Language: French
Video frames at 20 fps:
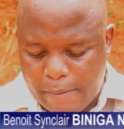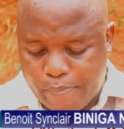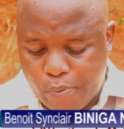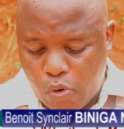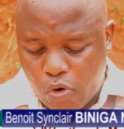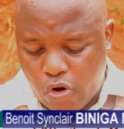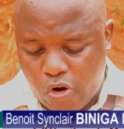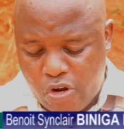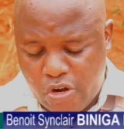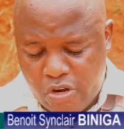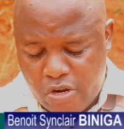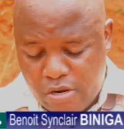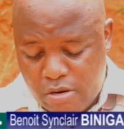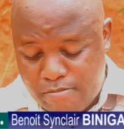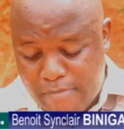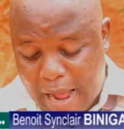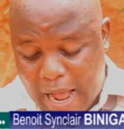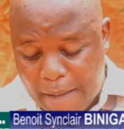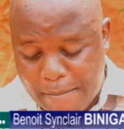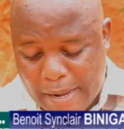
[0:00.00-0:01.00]
pour euh,
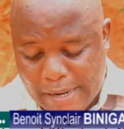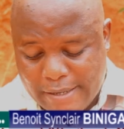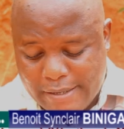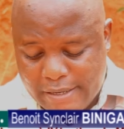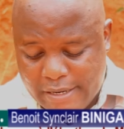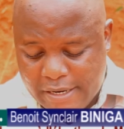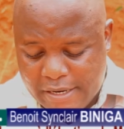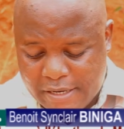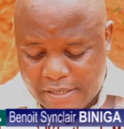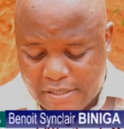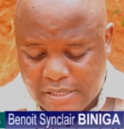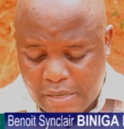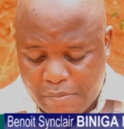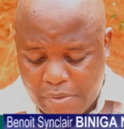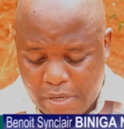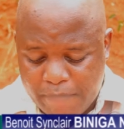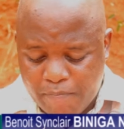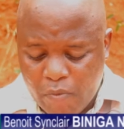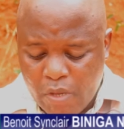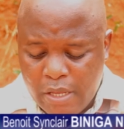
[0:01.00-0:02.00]
Mahamad Idriss
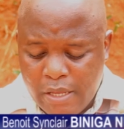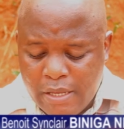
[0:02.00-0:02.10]
Déby,